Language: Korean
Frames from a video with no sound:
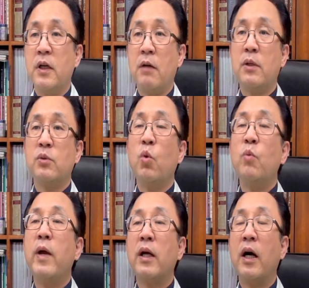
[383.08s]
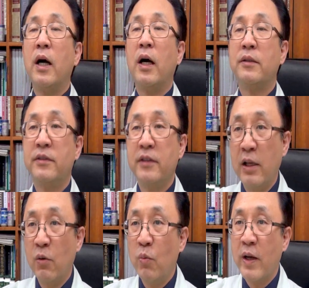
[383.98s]
아마 그
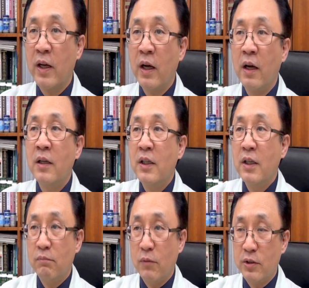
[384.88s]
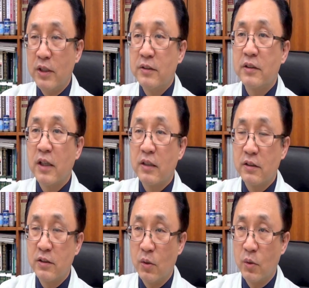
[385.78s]
오메가3, 오메가6
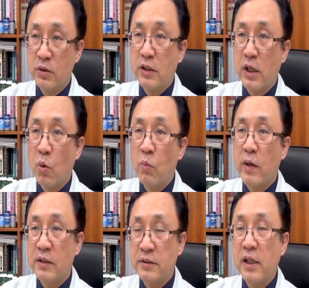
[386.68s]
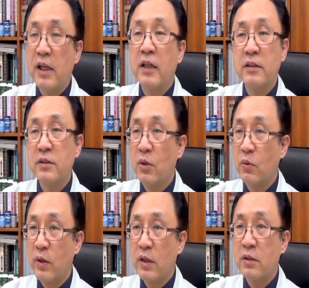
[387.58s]
같은 경우, 특히 오메가3 같은
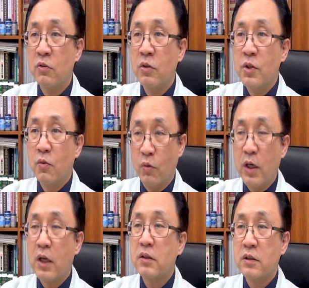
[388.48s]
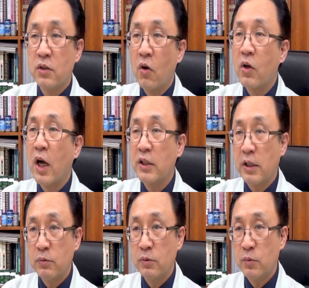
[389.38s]
경우에는 워낙 그
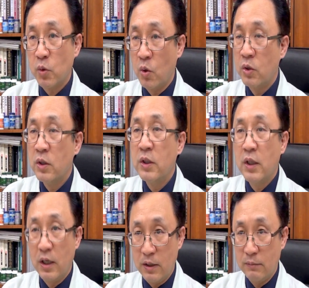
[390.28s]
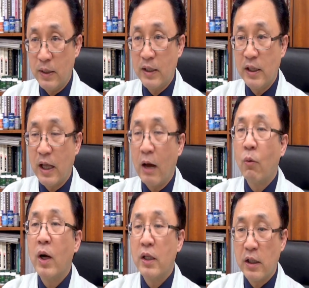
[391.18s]
건강식품으로 많이
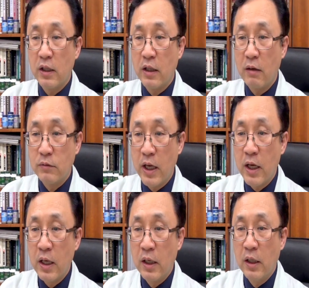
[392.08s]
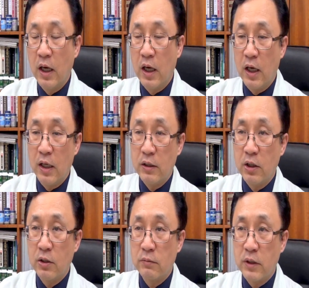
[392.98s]
나와 있기 때문에
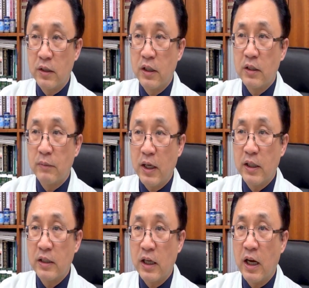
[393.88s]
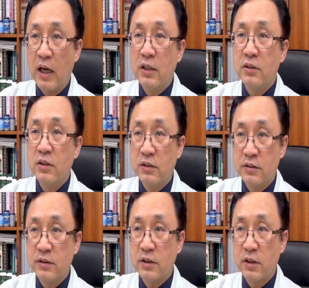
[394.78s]
여러분한테 많이 잘 알려져
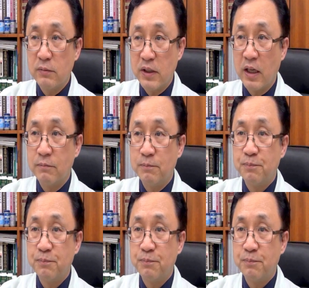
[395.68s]
있을 겁니다.